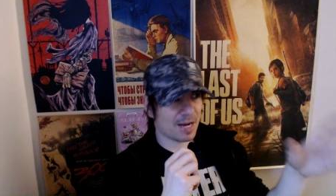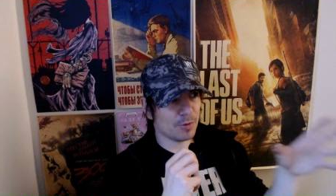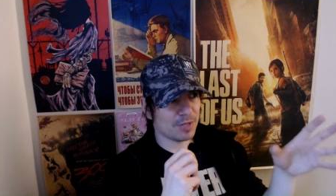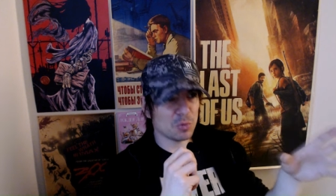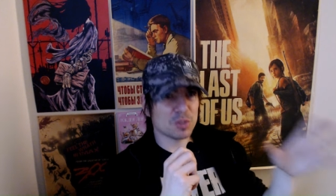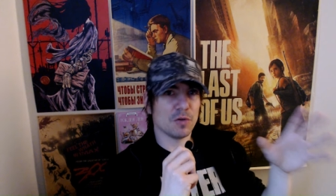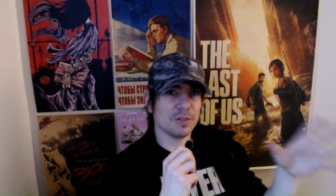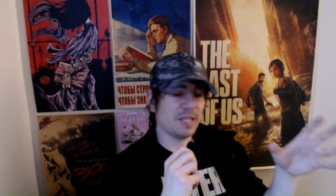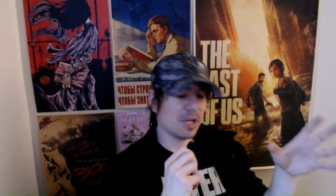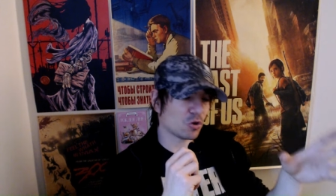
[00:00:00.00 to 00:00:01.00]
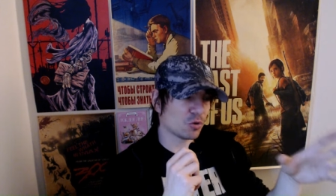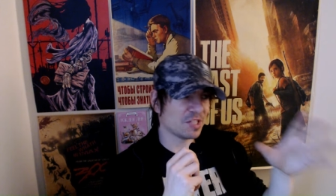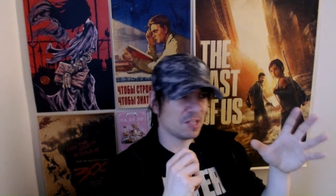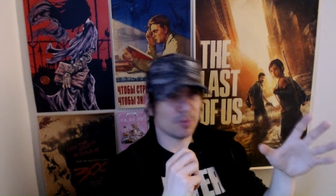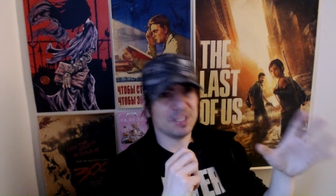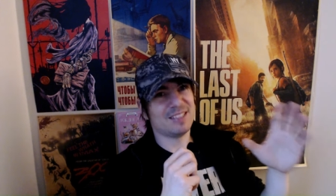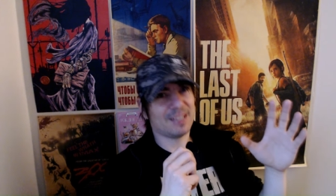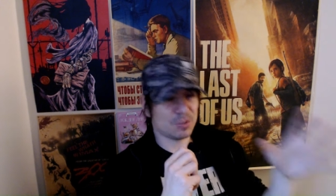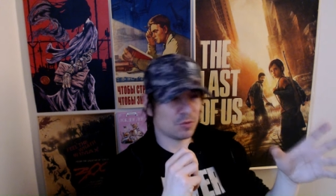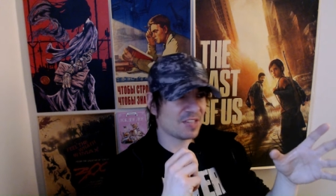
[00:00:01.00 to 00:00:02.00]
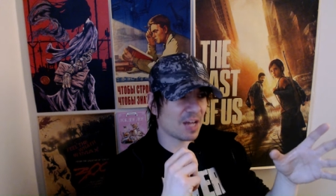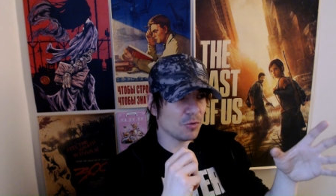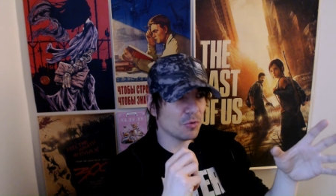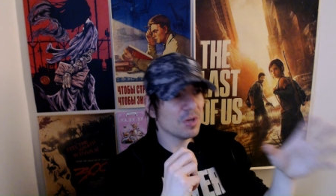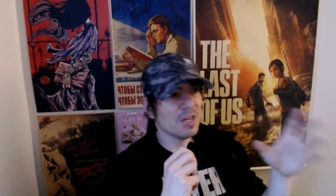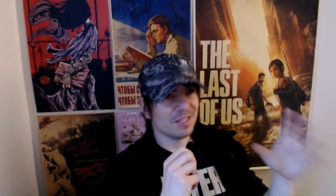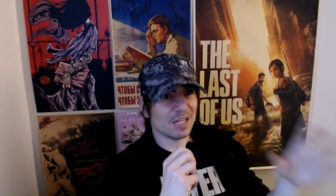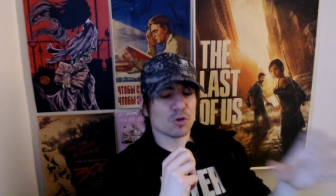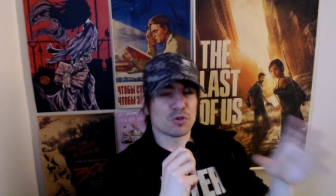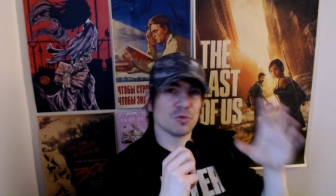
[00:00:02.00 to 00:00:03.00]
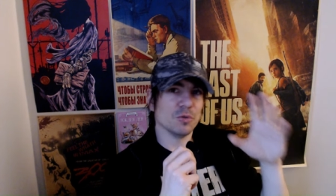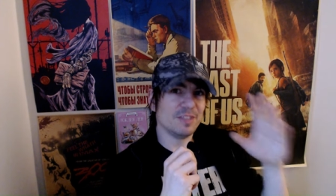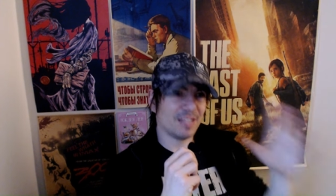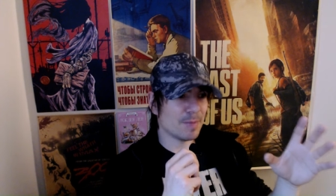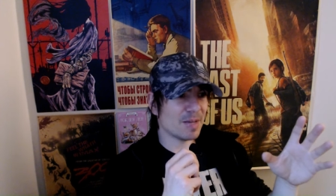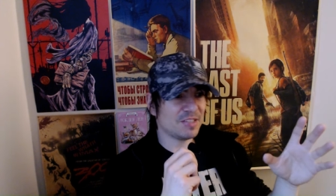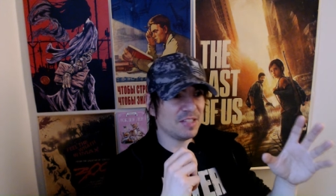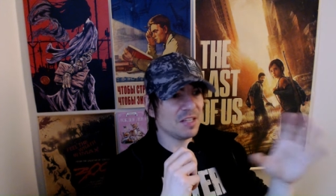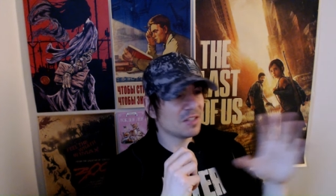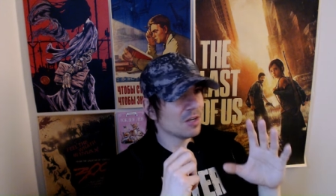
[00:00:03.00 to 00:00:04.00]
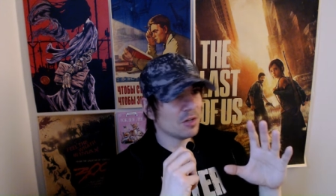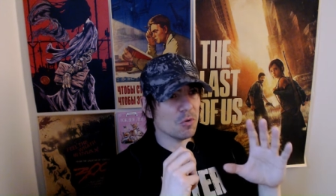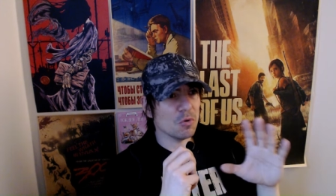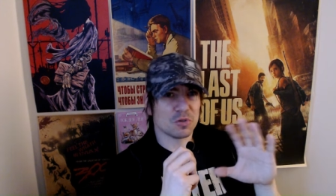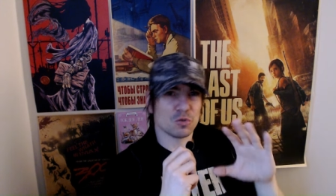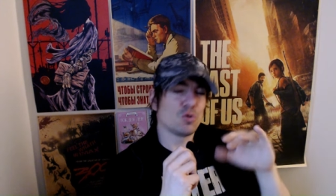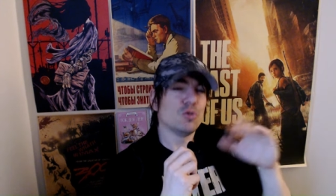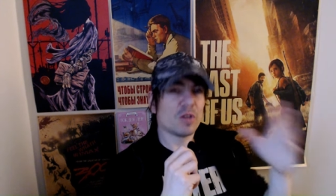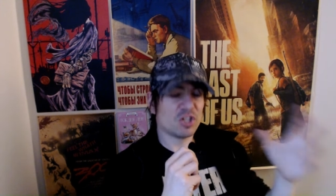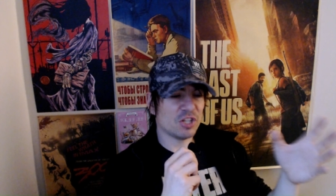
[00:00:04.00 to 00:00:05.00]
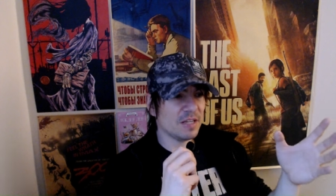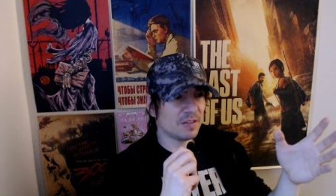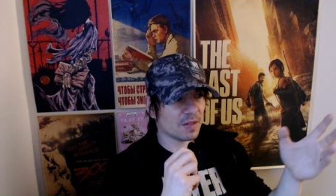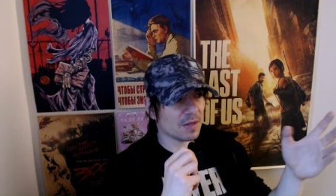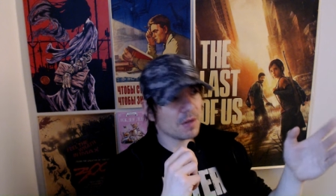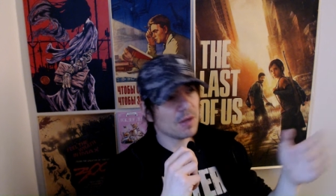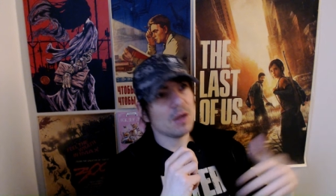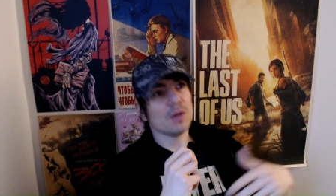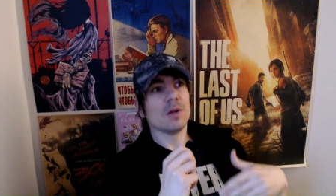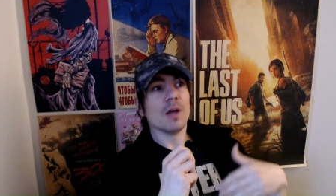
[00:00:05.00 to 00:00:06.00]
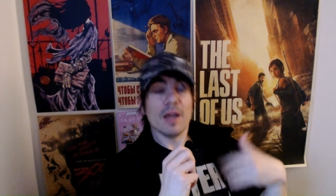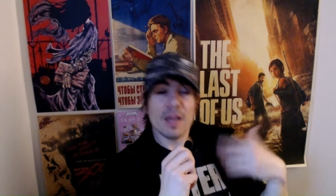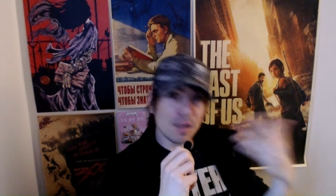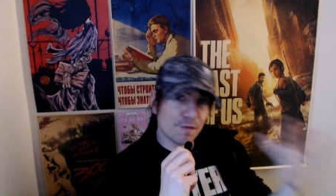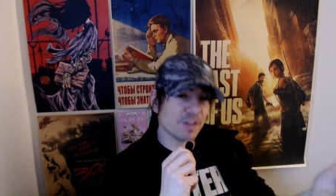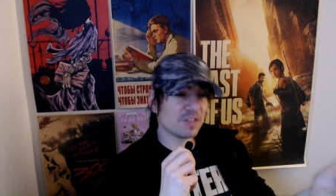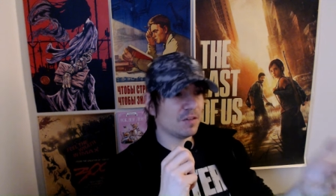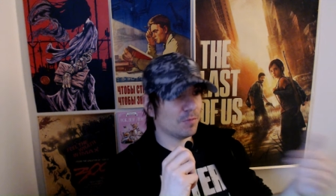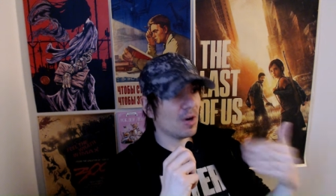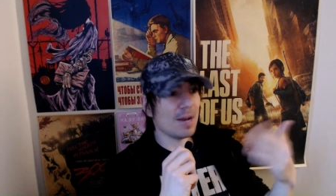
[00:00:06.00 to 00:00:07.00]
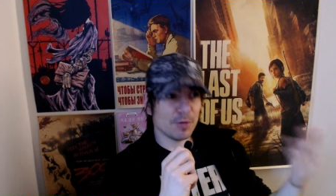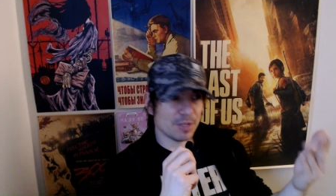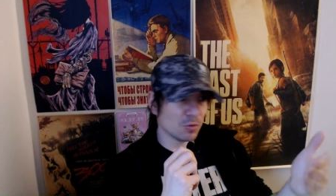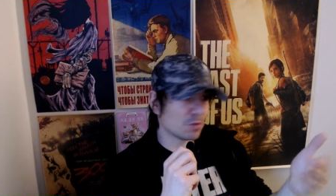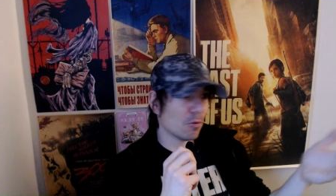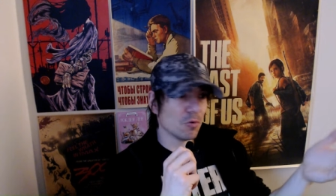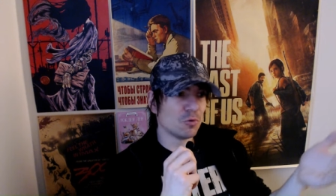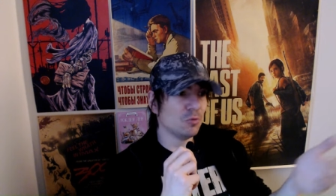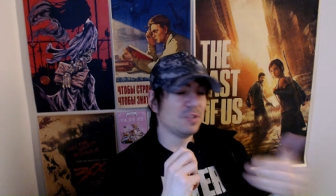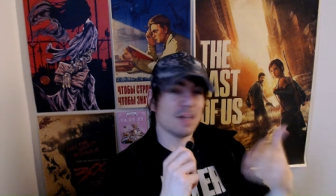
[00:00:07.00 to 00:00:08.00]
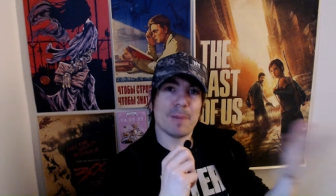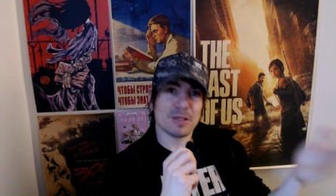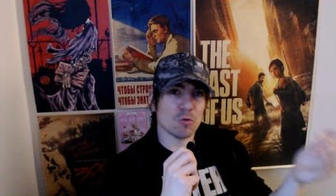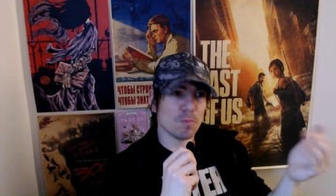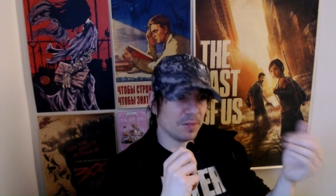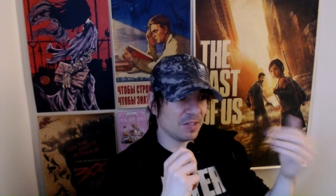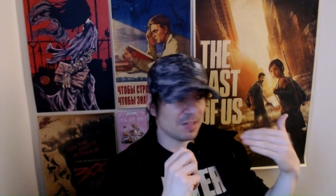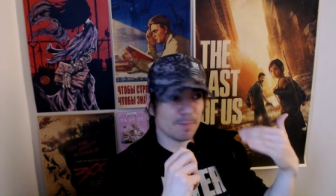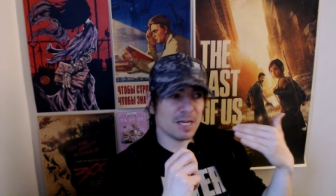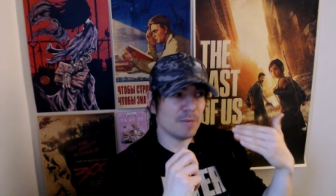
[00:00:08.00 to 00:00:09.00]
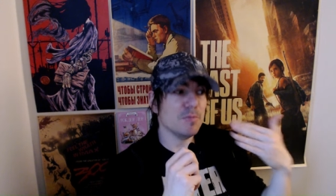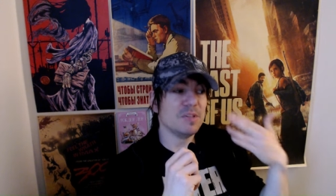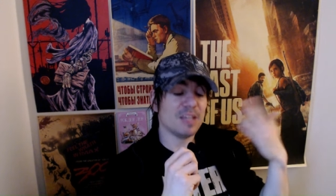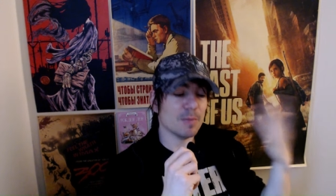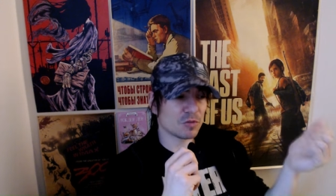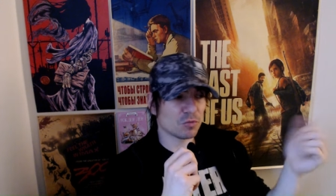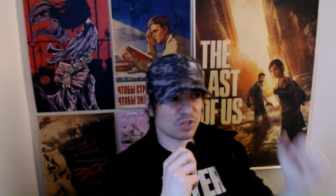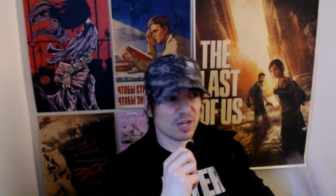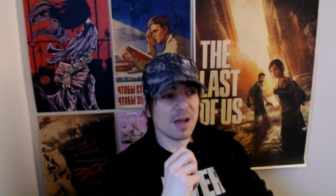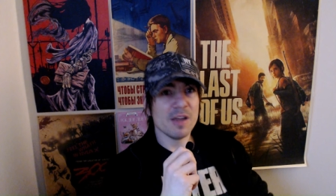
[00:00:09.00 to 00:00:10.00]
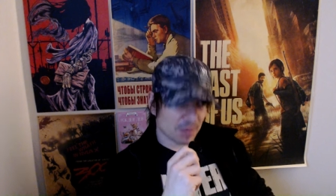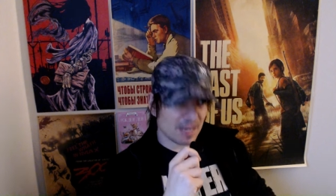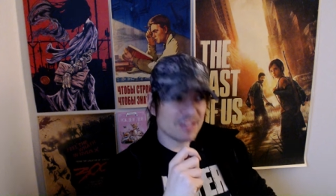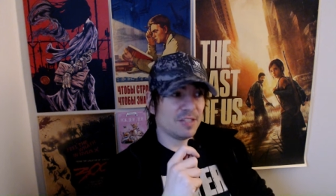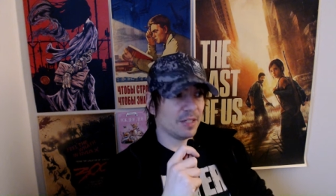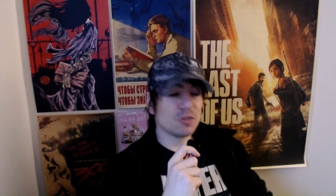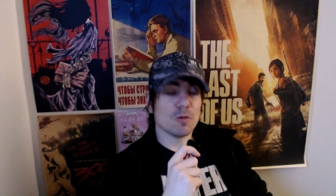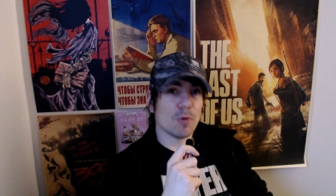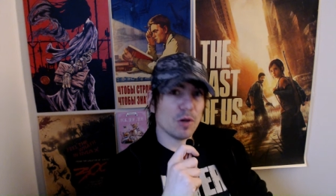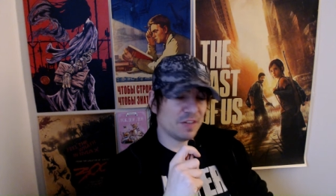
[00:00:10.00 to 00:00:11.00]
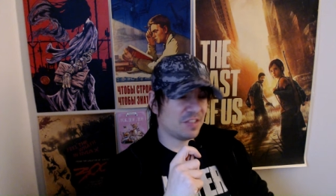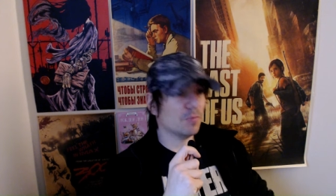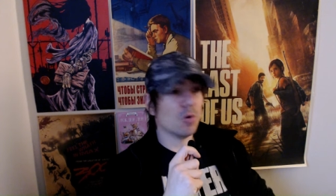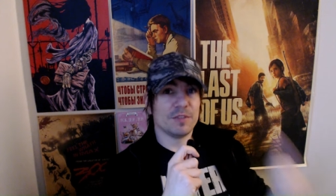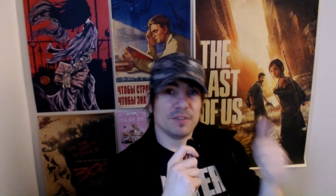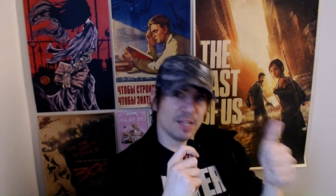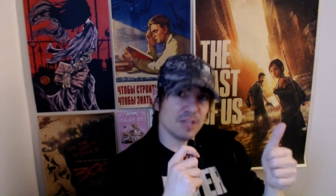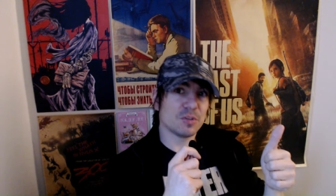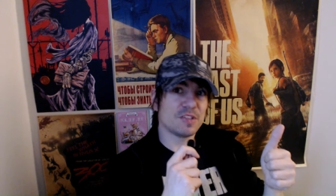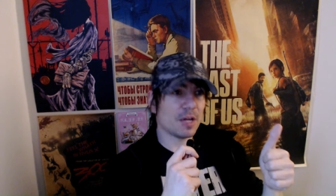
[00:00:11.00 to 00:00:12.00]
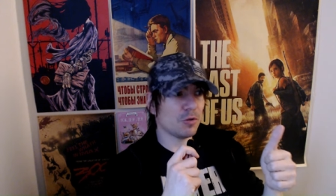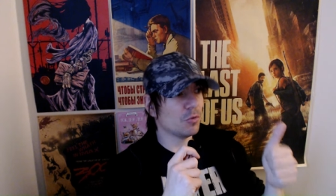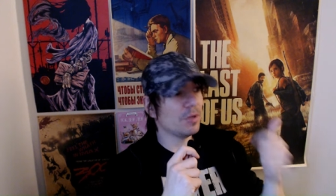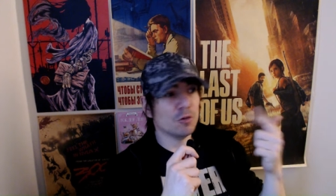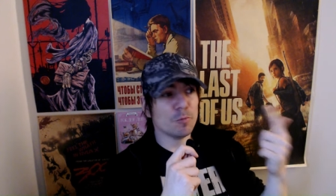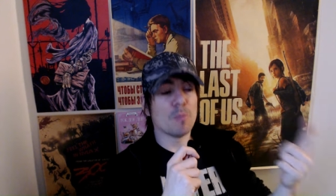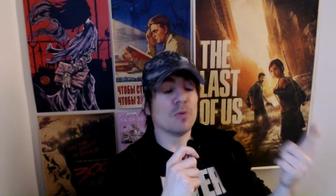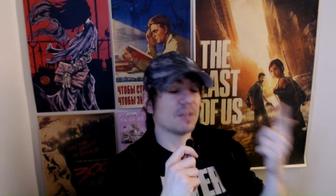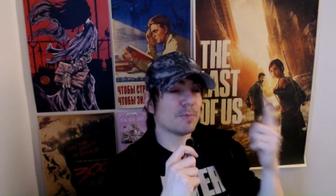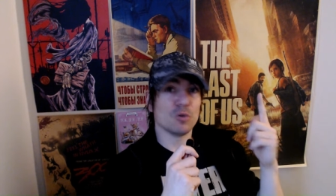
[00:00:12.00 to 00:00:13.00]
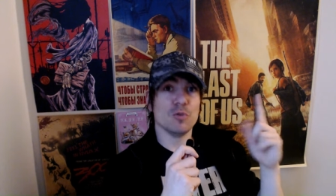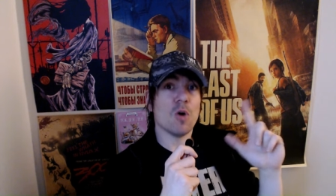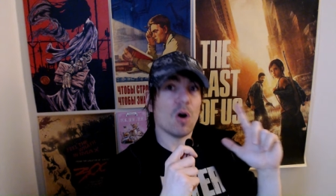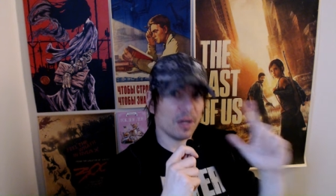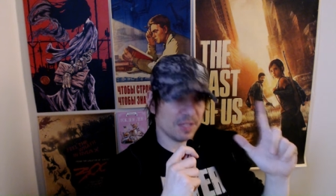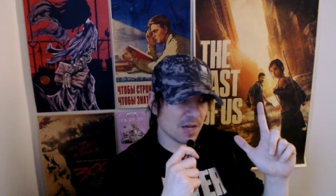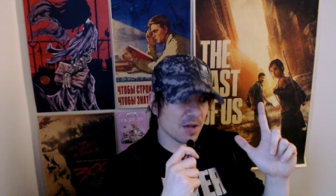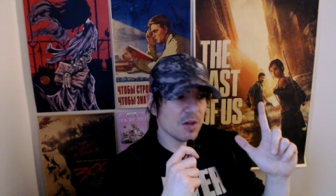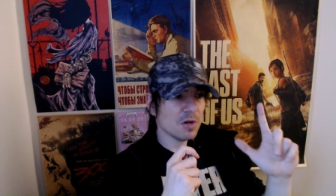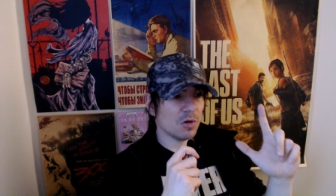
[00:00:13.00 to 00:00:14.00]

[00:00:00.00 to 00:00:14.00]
car la bande-annonce vendait quelque chose qui se prenait très au sérieux, quelque chose de très basique, euh, sans aucune originalité, et effectivement, la bande-annonce pour le coup nous a pas trompé, c'était pas de la publicité mensongère. La série se prend effectivement très au sérieux et ne propose absolument rien